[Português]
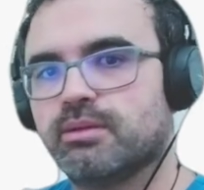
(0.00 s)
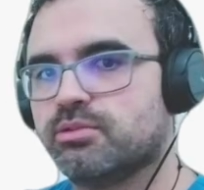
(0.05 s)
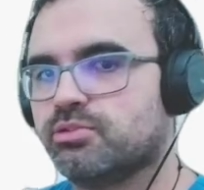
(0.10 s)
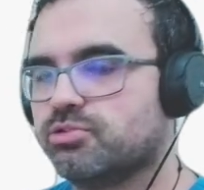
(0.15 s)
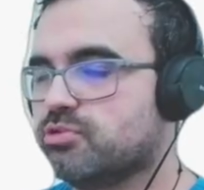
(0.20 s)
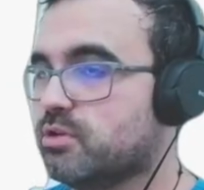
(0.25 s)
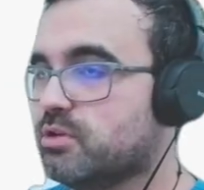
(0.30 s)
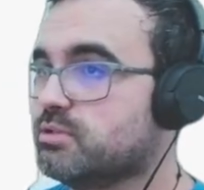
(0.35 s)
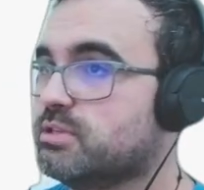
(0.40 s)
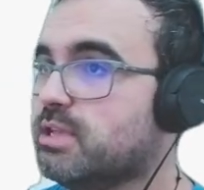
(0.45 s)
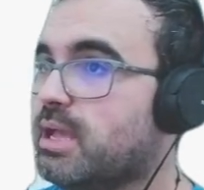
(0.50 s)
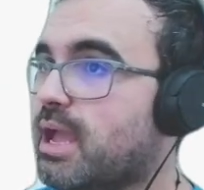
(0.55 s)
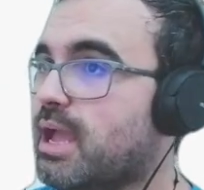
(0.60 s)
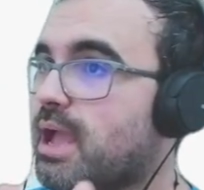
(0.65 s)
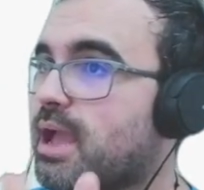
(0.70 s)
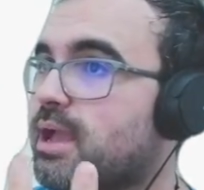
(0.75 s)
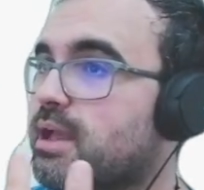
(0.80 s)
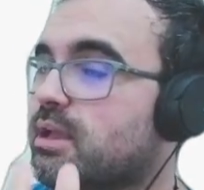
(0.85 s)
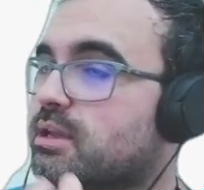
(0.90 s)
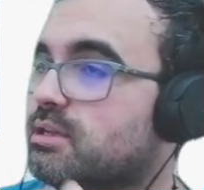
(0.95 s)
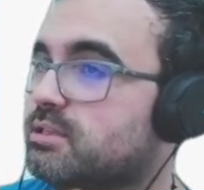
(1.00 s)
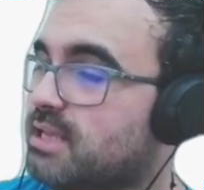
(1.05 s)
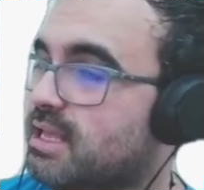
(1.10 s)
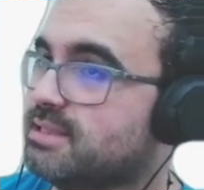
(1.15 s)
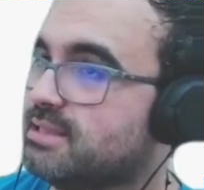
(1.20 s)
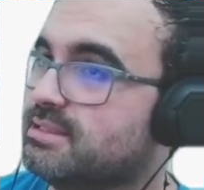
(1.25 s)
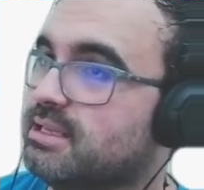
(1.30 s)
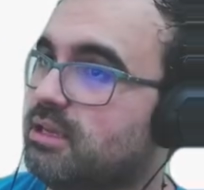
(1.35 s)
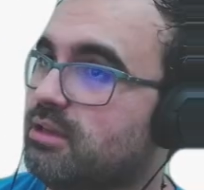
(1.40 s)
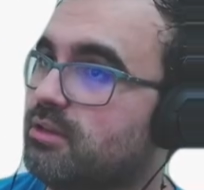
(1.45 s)
José,
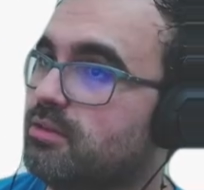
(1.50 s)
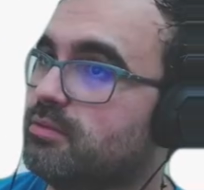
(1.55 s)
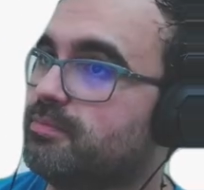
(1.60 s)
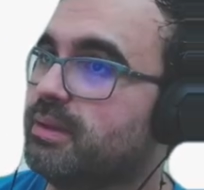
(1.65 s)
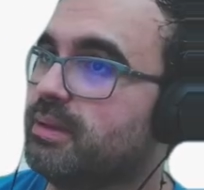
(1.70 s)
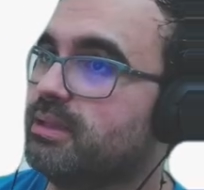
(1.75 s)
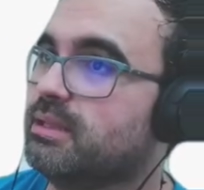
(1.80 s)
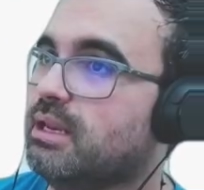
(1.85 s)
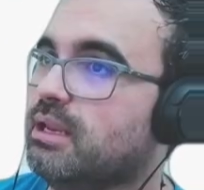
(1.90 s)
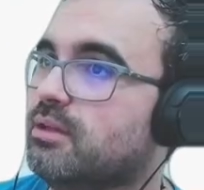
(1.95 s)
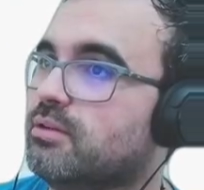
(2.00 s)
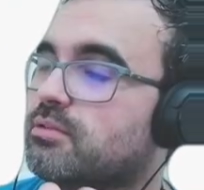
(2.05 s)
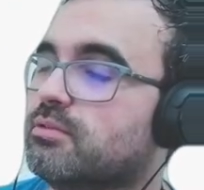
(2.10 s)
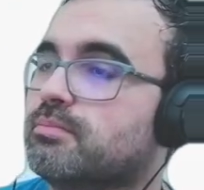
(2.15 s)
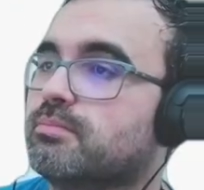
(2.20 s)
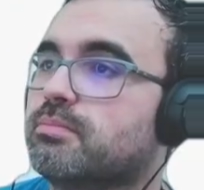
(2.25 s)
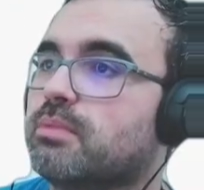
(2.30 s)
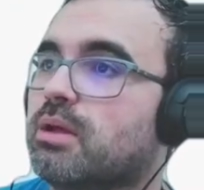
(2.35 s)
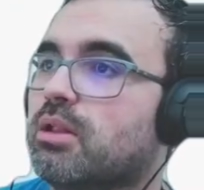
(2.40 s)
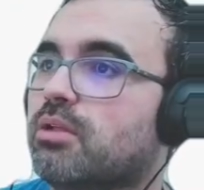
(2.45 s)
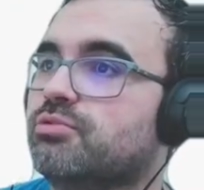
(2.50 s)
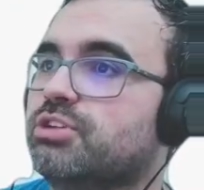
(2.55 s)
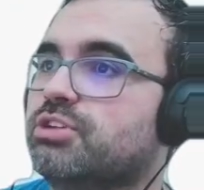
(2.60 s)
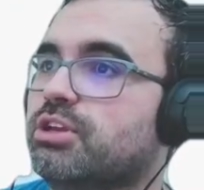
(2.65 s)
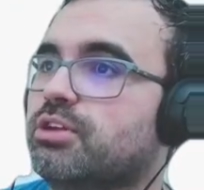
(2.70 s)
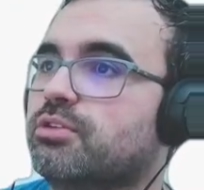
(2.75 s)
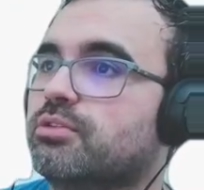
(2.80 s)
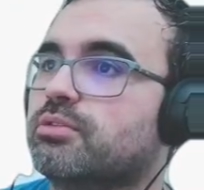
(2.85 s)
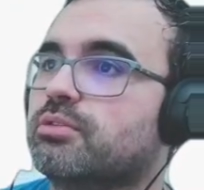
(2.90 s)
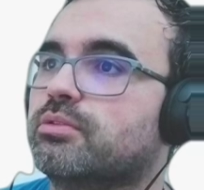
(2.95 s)
Zezinho, Pedrinho,
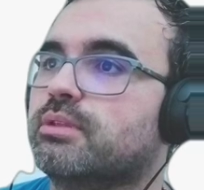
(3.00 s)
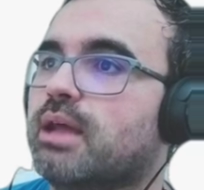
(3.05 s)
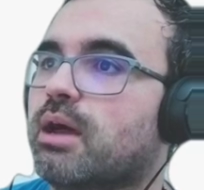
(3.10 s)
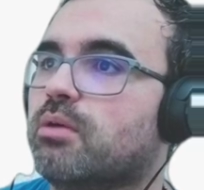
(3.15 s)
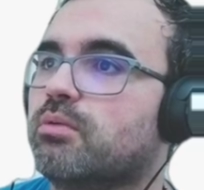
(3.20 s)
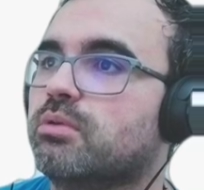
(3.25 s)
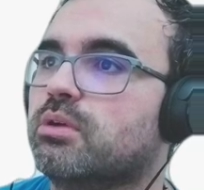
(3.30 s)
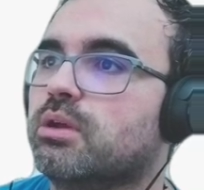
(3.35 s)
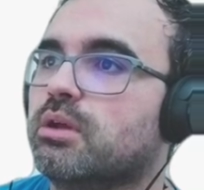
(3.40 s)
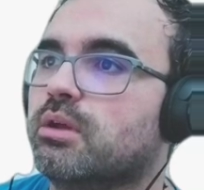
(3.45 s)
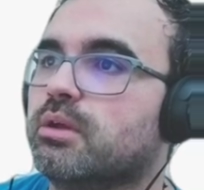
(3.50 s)
Claudinho? Não.